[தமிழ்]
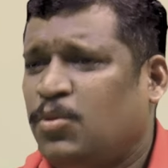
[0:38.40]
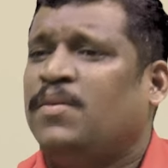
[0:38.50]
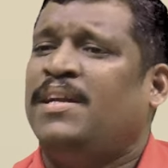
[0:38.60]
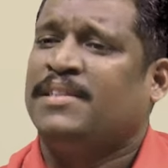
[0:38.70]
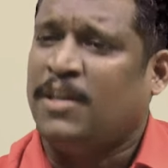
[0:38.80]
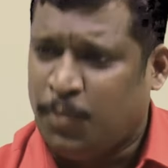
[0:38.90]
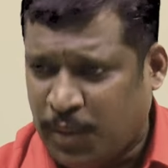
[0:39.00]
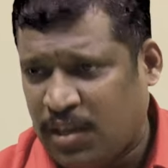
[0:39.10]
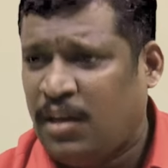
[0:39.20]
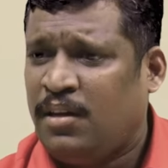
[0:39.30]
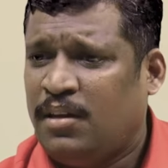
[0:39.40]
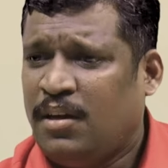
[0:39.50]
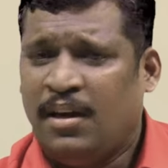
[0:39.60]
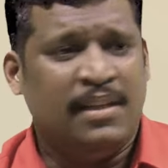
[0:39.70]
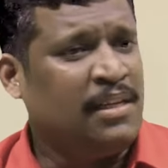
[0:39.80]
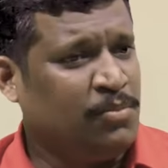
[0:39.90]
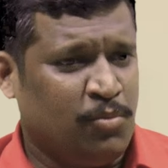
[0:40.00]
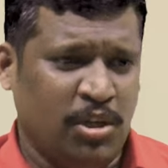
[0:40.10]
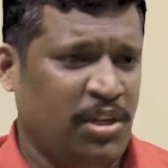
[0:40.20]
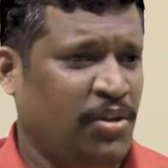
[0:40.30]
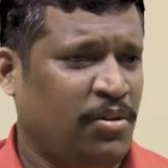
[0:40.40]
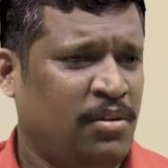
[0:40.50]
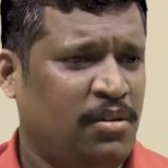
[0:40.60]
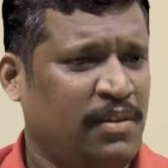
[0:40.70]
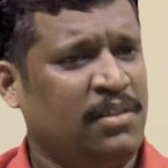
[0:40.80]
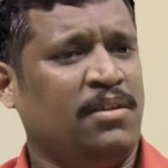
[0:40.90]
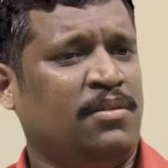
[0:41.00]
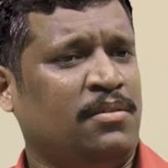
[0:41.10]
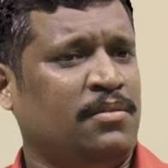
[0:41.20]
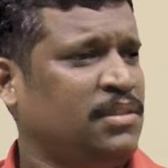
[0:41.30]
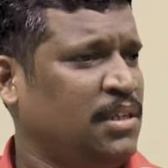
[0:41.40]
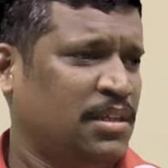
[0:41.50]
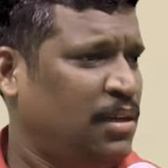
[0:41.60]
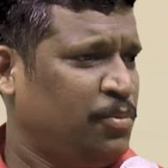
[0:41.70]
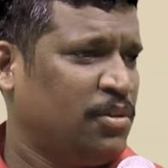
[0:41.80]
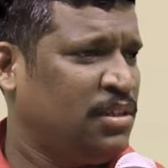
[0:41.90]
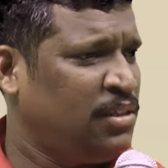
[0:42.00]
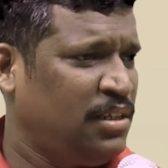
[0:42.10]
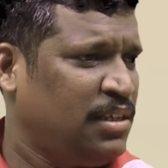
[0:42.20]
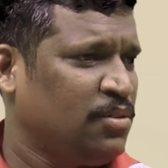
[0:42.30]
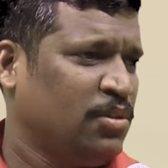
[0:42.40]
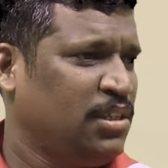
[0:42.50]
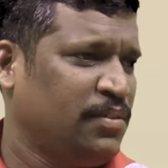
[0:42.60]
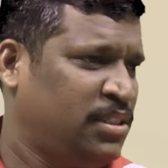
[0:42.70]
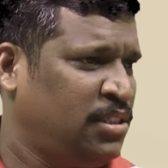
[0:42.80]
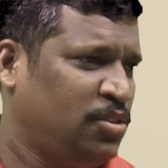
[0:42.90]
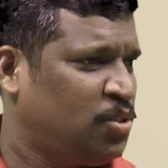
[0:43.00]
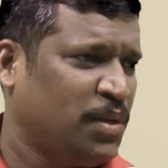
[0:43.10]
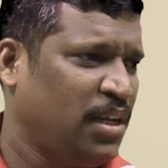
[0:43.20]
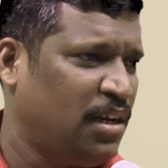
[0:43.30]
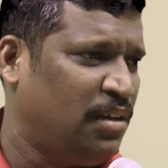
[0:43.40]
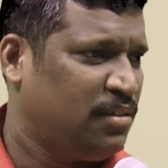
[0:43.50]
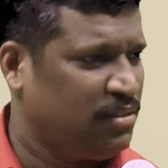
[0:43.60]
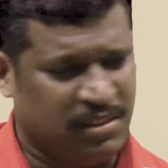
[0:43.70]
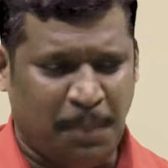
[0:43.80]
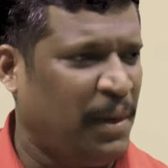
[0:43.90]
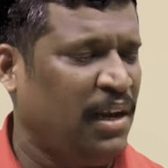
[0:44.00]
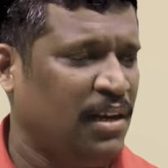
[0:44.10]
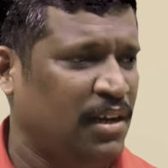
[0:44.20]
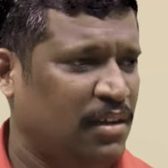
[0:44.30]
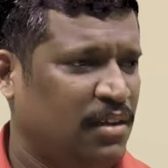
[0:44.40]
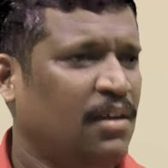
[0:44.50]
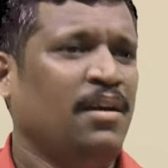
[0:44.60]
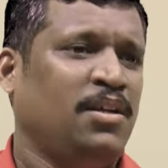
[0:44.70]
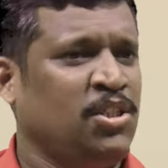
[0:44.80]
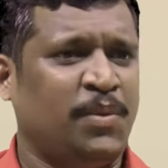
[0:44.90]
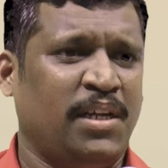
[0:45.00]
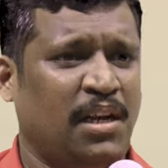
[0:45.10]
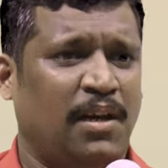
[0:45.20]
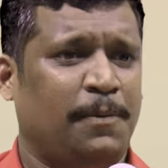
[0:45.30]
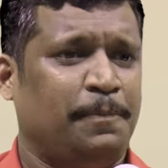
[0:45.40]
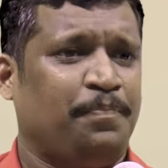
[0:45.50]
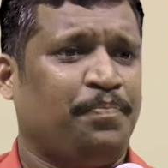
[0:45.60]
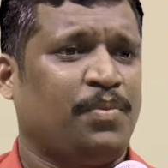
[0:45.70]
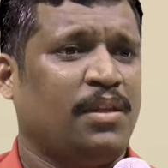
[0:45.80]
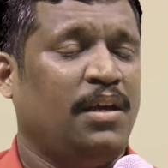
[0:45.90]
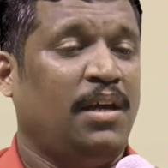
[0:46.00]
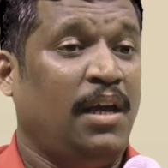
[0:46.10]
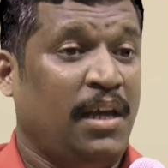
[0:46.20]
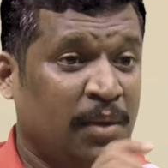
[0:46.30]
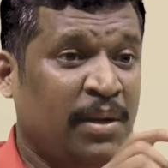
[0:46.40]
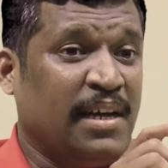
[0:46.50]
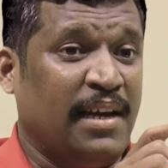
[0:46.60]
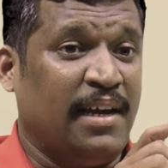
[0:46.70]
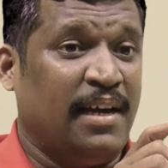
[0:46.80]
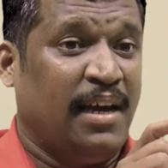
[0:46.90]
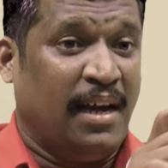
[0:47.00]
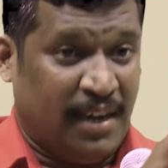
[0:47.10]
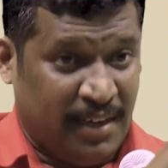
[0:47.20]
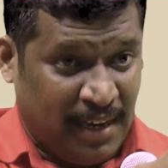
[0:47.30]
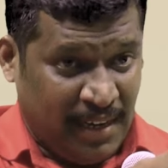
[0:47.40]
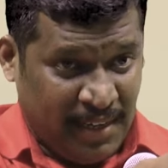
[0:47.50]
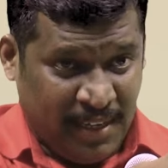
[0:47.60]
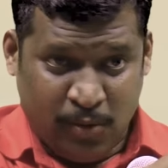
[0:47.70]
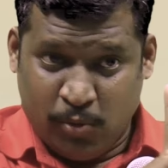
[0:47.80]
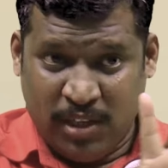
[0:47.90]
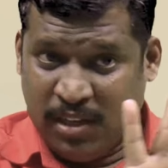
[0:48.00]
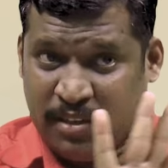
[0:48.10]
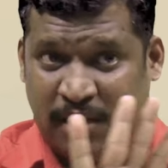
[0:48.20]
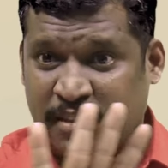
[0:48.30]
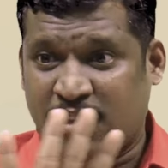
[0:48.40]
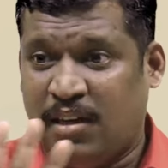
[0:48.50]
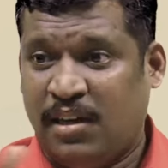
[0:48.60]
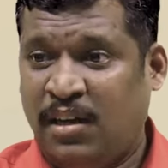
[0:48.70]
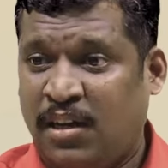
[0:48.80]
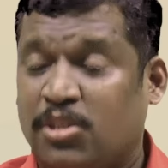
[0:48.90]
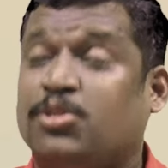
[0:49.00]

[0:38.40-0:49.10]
ஒருவேளை தேவைப்பட்டால் ஏதாவது மூலிகையோ வெந்தயம் சீரகம் அதெல்லாம் போட்டு நீங்கள் அதை கொதிக்க வச்சு யூஸ் பண்ணிக்கலாம் தப்பெல்லாம் இல்லை யூஸ் பண்ணிக்கலாம் இங்கே பாருங்க நல்லெண்ணெயில் குளிக்கிறதா இருந்தால்